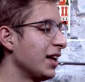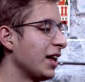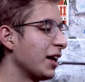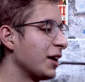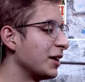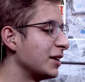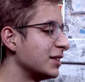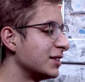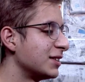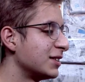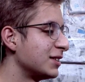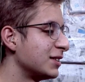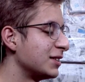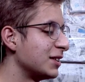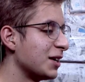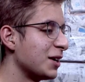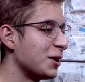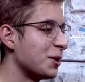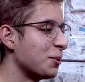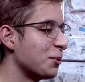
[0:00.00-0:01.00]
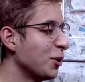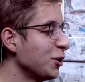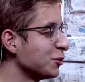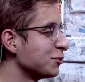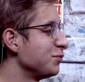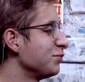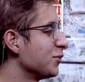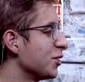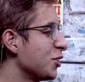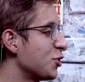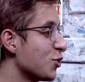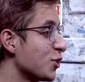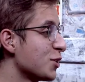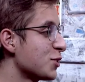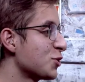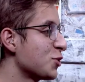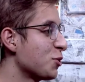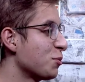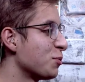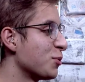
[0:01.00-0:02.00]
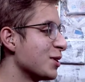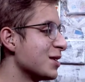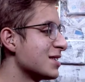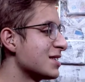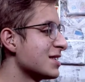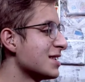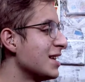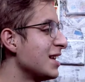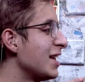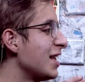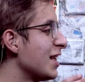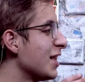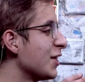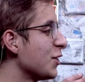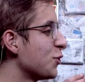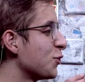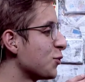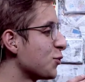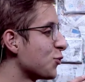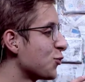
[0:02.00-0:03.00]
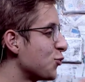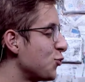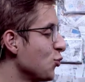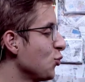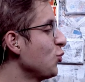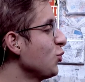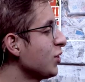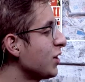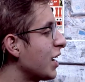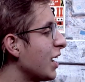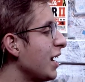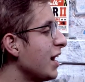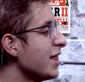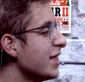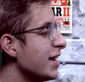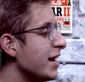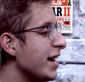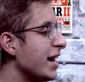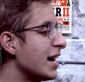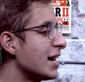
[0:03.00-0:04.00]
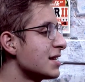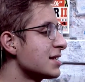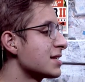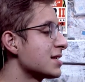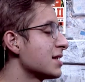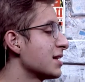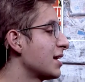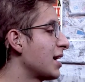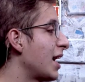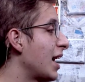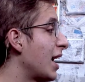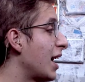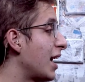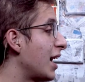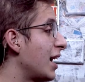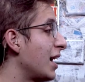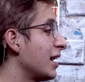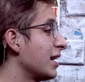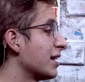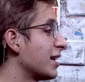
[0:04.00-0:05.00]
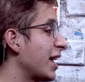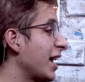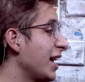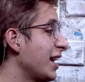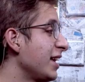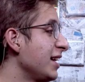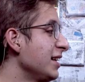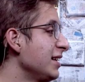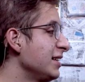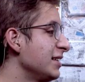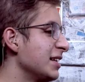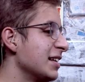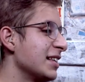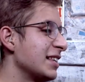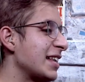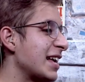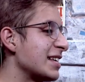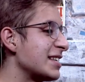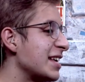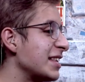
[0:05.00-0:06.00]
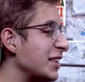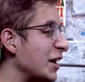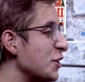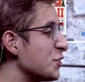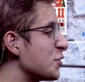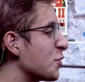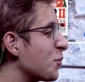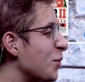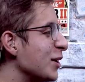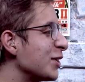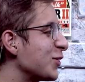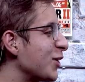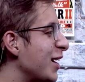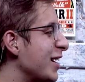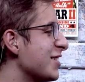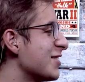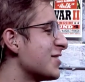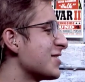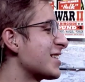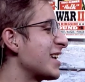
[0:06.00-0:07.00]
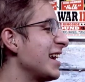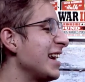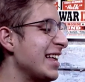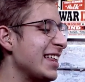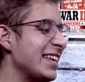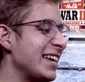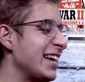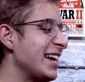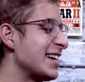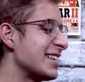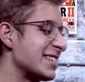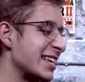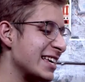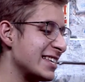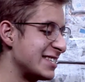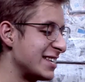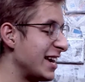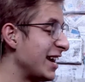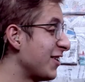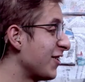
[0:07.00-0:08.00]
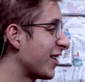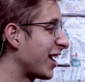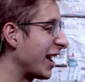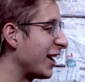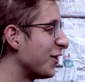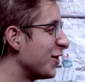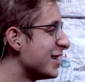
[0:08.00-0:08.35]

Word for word: este, bueno, dicho esto, pues, ¿tú qué le dirías al Kerry de hace tres o cuatro años? ¿Qué le dirías que hiciera o que no